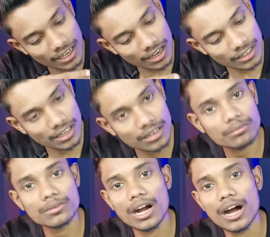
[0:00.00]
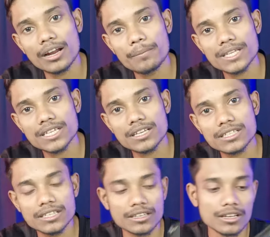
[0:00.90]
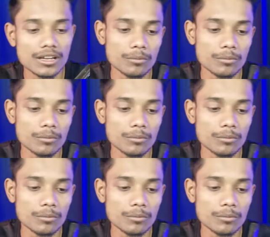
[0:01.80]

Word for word: आएगा इधर आ रहा पैसा इधर से